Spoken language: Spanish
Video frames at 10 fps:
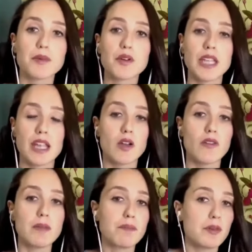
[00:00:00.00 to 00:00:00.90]
¿Por qué? Lo
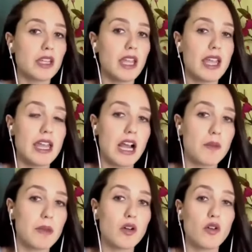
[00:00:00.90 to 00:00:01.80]
ven porque a
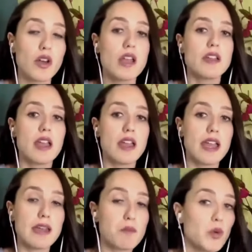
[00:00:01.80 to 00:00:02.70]
lo mejor
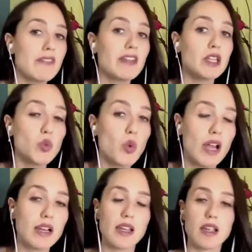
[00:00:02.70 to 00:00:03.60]
eh, un
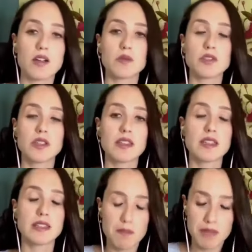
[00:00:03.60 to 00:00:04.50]
eventual, eh, como
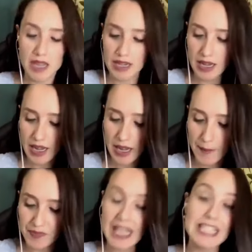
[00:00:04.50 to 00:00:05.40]
dicen también, eh,